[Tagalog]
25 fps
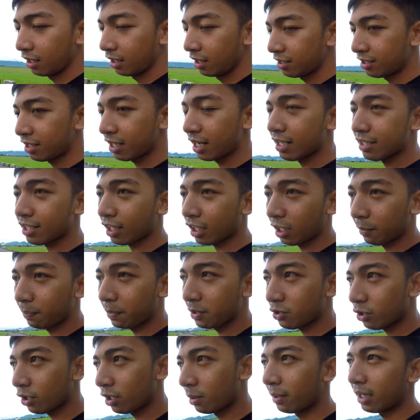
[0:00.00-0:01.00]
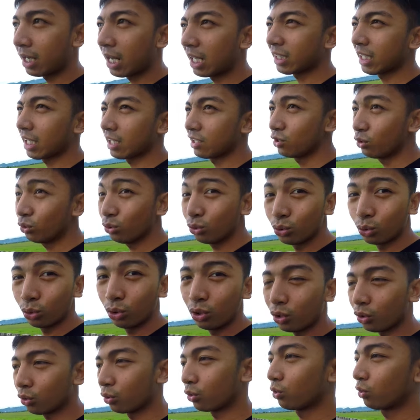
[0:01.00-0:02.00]
isinasakripisyo naman natin yung
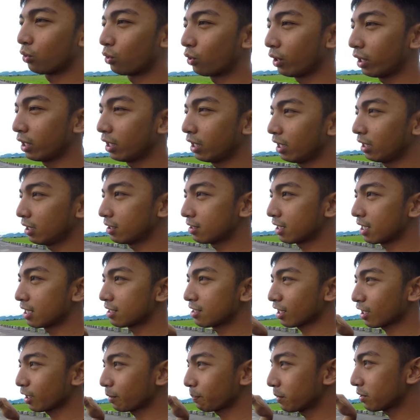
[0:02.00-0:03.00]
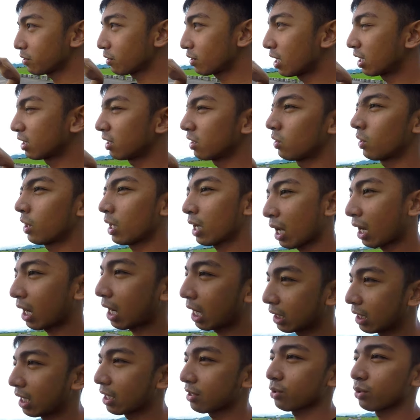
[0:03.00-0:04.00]
dulo or isinasakripisyo natin yung arangkada.